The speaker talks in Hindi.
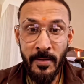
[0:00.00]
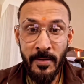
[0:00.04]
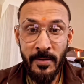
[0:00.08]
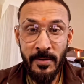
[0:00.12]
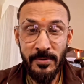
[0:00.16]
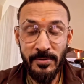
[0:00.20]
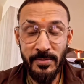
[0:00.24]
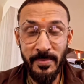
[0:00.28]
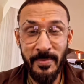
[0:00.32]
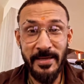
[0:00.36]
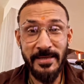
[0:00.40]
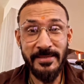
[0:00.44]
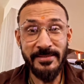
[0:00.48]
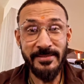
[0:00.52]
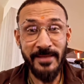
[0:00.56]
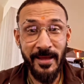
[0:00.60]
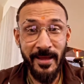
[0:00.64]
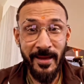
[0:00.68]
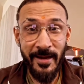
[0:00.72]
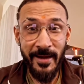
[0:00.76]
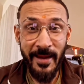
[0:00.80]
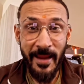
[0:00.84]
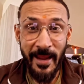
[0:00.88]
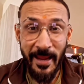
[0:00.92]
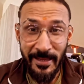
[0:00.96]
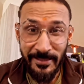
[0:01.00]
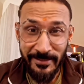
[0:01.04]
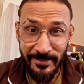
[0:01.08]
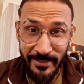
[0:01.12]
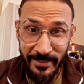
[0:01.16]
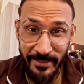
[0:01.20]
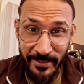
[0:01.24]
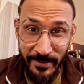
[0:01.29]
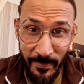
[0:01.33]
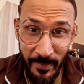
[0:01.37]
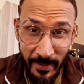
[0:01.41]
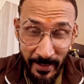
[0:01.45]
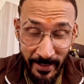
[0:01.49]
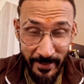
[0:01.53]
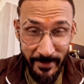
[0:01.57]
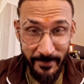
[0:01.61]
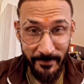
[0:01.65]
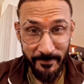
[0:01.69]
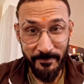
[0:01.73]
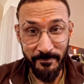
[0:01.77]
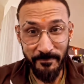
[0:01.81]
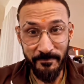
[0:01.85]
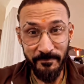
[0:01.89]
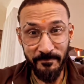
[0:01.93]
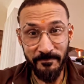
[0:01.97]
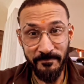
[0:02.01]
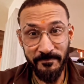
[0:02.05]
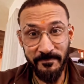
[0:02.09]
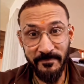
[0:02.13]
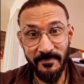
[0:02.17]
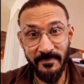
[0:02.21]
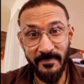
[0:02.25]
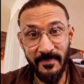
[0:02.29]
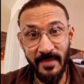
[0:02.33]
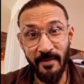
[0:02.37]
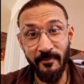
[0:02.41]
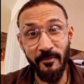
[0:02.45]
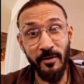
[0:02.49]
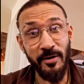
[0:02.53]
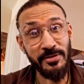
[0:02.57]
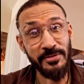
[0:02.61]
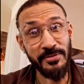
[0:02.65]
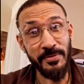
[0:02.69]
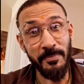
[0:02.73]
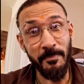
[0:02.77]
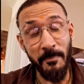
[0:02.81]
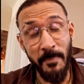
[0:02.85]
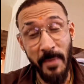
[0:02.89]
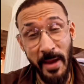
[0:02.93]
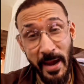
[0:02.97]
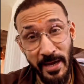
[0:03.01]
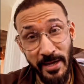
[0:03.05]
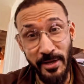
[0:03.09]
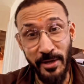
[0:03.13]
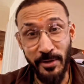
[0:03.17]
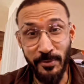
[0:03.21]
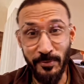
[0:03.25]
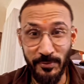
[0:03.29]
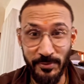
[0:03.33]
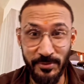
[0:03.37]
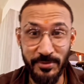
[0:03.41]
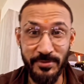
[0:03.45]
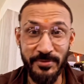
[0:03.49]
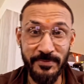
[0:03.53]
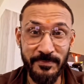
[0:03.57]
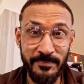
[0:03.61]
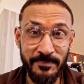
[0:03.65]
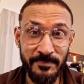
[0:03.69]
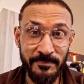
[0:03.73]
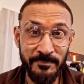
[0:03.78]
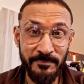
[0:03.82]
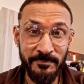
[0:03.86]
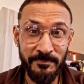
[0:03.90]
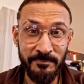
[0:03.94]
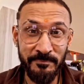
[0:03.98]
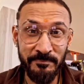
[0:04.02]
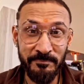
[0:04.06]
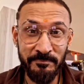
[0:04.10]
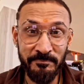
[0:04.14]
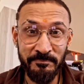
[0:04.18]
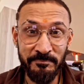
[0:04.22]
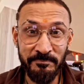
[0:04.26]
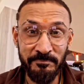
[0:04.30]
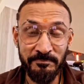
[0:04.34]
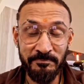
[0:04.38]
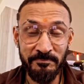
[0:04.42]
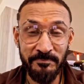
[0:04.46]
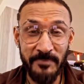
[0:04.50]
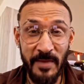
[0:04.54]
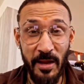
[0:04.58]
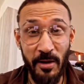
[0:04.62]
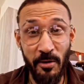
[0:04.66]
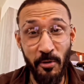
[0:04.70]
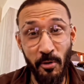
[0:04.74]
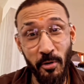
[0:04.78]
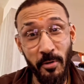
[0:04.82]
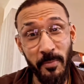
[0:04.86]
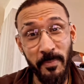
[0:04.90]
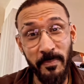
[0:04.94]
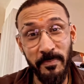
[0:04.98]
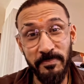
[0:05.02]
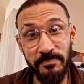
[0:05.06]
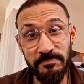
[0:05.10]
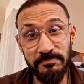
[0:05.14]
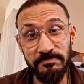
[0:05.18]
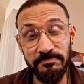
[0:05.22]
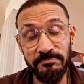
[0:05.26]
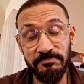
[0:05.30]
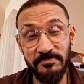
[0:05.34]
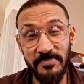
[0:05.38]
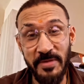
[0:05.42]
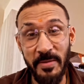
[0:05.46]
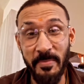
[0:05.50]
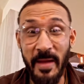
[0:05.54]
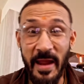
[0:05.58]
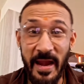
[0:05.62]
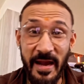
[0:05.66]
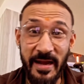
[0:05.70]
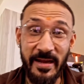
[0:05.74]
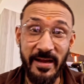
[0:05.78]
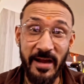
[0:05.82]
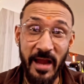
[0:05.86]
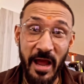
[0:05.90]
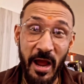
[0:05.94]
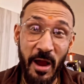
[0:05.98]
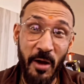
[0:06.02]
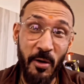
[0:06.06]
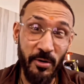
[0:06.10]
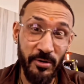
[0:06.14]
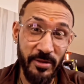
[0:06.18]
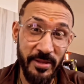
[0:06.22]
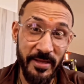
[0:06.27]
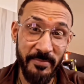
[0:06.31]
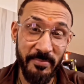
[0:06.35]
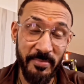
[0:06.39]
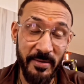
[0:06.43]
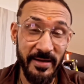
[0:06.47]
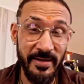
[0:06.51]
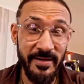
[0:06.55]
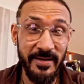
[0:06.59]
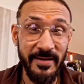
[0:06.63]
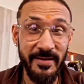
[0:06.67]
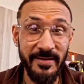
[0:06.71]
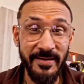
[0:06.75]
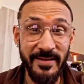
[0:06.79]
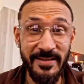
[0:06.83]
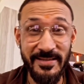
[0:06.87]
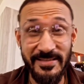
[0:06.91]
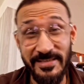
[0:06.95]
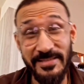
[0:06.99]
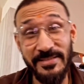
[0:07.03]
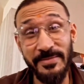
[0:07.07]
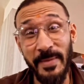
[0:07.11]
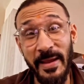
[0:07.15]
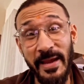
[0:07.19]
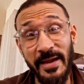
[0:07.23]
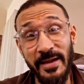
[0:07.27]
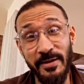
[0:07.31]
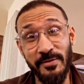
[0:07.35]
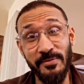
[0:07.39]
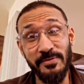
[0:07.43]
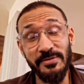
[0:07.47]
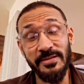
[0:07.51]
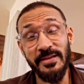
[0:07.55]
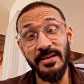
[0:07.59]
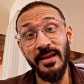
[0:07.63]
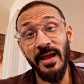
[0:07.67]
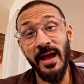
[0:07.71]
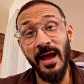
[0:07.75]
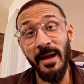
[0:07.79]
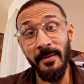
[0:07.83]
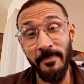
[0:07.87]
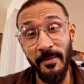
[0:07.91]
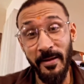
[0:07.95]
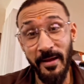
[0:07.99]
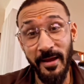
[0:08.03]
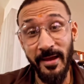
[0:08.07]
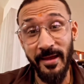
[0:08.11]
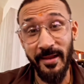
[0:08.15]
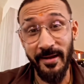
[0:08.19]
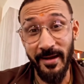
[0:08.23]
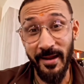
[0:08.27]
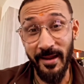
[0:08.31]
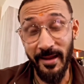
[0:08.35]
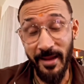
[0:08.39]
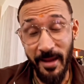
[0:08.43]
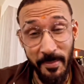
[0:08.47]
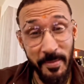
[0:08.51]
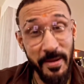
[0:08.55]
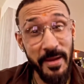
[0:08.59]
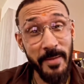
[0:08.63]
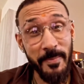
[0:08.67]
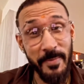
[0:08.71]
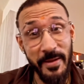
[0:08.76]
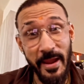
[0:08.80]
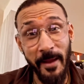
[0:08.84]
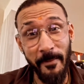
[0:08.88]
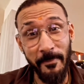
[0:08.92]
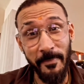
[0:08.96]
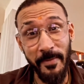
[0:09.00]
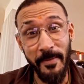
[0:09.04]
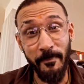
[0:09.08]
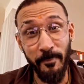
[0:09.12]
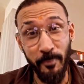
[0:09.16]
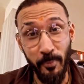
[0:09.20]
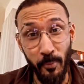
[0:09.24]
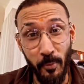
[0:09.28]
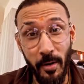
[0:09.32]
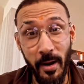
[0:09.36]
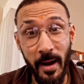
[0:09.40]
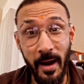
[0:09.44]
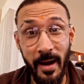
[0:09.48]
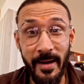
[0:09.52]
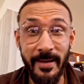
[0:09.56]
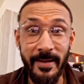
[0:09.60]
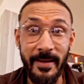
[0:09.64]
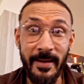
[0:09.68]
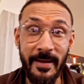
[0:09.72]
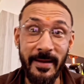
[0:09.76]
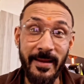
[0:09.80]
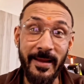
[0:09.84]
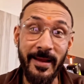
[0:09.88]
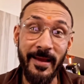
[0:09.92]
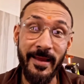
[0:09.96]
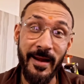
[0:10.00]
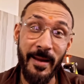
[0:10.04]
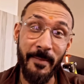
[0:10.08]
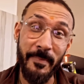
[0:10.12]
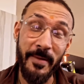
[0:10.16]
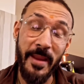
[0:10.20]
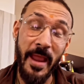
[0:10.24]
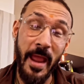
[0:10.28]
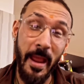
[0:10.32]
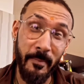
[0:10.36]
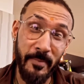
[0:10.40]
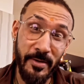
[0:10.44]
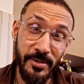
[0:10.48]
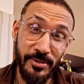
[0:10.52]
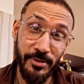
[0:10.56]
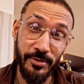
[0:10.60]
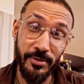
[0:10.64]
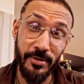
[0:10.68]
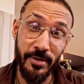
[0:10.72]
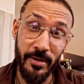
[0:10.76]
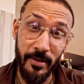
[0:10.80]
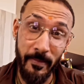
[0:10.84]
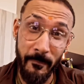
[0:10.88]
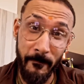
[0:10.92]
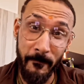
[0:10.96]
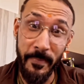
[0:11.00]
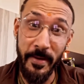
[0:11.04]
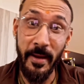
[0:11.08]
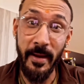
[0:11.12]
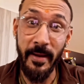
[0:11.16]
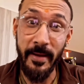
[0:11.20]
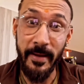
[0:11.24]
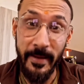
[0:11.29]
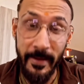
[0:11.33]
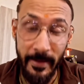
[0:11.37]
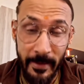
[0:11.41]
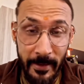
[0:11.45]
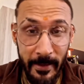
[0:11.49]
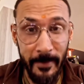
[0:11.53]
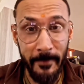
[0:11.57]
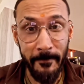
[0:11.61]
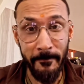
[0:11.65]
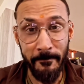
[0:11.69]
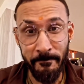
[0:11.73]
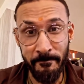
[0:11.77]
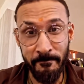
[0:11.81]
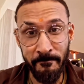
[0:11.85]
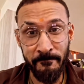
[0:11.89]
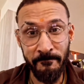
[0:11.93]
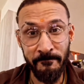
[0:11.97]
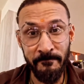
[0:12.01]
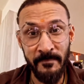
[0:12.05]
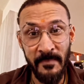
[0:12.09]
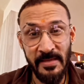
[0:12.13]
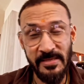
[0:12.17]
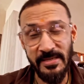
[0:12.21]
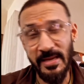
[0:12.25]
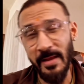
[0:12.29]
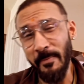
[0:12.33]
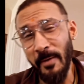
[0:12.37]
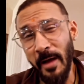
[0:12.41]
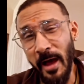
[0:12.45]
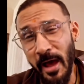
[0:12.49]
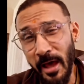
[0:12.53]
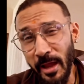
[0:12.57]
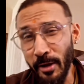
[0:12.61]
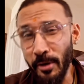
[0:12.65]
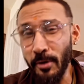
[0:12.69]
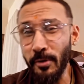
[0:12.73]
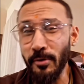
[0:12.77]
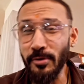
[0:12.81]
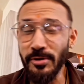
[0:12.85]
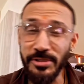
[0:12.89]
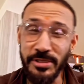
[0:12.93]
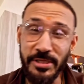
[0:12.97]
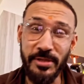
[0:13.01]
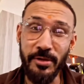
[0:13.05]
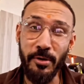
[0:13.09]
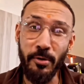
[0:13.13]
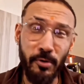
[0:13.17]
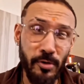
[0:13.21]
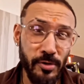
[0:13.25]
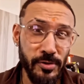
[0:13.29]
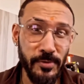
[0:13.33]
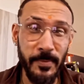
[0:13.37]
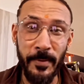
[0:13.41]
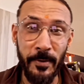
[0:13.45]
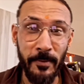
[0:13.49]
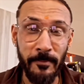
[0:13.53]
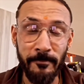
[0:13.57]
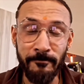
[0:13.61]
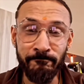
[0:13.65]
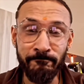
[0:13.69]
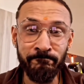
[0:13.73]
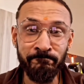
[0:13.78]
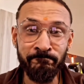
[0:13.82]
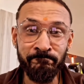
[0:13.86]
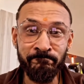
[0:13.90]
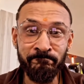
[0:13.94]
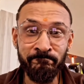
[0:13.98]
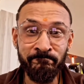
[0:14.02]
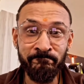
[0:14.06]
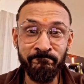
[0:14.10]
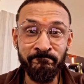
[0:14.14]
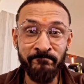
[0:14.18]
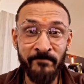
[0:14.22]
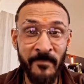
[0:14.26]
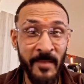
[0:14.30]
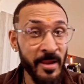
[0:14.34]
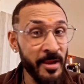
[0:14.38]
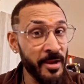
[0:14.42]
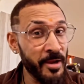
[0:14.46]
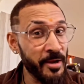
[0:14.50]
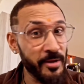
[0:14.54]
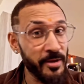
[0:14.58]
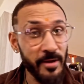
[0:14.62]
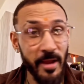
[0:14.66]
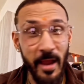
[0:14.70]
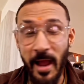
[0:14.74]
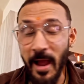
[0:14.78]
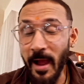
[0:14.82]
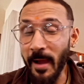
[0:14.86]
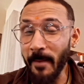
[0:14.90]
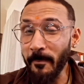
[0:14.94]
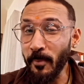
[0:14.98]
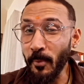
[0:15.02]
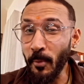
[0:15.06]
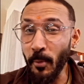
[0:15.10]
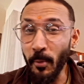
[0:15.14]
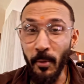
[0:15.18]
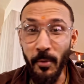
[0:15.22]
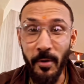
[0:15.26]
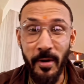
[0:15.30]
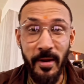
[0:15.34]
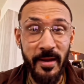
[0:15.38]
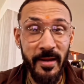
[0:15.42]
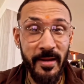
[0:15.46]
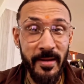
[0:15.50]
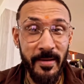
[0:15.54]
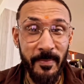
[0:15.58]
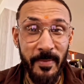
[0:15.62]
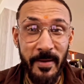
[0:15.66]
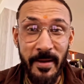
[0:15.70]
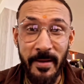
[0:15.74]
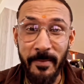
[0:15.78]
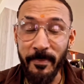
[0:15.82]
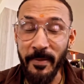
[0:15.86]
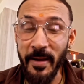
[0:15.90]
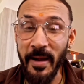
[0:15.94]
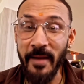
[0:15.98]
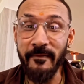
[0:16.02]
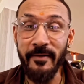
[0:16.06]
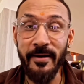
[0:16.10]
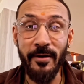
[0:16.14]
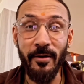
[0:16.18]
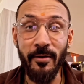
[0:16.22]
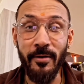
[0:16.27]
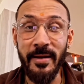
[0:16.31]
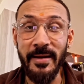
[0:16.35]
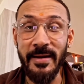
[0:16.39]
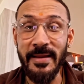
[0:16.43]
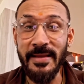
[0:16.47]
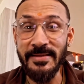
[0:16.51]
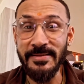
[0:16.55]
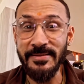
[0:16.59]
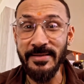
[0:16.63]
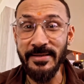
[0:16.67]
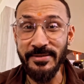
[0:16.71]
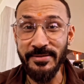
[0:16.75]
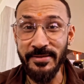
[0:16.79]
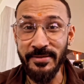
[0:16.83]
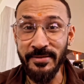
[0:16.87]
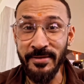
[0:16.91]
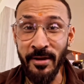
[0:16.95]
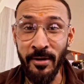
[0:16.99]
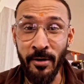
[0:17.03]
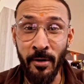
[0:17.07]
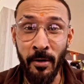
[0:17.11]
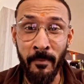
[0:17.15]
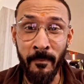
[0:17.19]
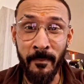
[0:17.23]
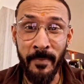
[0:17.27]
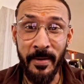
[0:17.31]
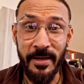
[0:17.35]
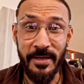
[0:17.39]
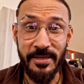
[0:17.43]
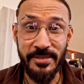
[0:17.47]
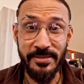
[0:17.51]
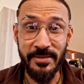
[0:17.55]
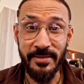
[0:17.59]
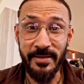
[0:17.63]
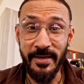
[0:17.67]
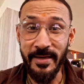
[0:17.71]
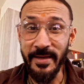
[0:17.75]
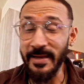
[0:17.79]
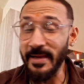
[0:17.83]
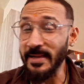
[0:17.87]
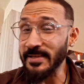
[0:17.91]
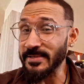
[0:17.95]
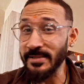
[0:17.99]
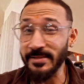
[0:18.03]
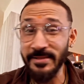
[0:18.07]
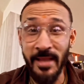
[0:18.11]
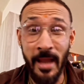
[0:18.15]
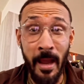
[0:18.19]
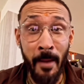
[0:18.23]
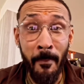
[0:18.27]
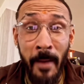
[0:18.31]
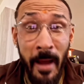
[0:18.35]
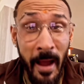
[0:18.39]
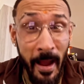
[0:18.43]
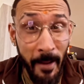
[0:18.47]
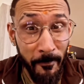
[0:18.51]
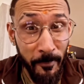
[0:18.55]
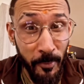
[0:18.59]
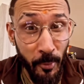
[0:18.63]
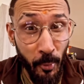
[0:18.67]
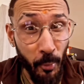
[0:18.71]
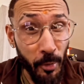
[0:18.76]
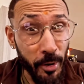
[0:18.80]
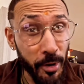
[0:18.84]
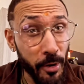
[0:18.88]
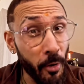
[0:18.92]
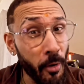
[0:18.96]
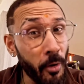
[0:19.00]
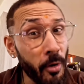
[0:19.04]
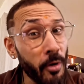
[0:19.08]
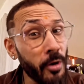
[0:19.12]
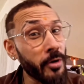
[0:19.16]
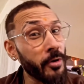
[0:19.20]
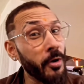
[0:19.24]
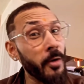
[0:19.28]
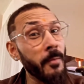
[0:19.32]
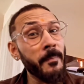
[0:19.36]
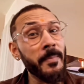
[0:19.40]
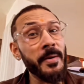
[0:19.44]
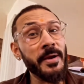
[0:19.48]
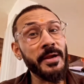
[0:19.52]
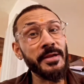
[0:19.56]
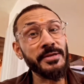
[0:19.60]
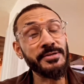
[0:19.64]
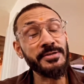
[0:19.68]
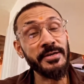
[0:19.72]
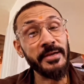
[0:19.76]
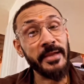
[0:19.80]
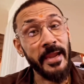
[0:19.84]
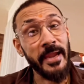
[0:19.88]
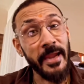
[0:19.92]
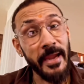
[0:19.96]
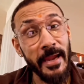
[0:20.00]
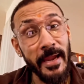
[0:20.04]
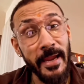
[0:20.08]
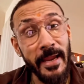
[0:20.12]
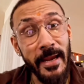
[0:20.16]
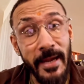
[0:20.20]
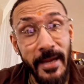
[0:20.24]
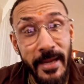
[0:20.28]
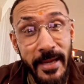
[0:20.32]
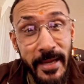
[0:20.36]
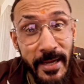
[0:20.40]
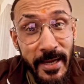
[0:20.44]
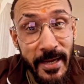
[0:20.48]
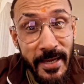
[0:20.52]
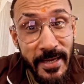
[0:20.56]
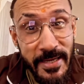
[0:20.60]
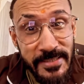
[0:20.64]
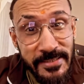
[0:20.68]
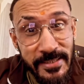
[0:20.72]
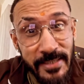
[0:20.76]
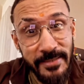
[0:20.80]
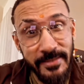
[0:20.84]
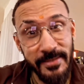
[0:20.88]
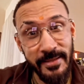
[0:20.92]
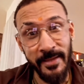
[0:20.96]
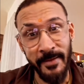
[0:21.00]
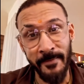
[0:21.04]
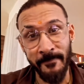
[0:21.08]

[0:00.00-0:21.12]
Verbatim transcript: सो मेरे सारे एथलीट भाई आई गॉट सम बैड न्यूज़ आई होप ये बैड ना होती बट दिस इज़ बैड न्यूज़ कि आप अगर कभी भी आपने प्रो कार्ड के लिए अगर आपने एमेचोर ओलंपिया खेला है चाहे आप हारे हो जीते हो कुछ भी हो आप कोई भी प्राइवेट ऑर्गेनाइजेशन का कंपटीशन नहीं खेल सकते अब आप कोई और कंपटीशन खेल ही नहीं सकते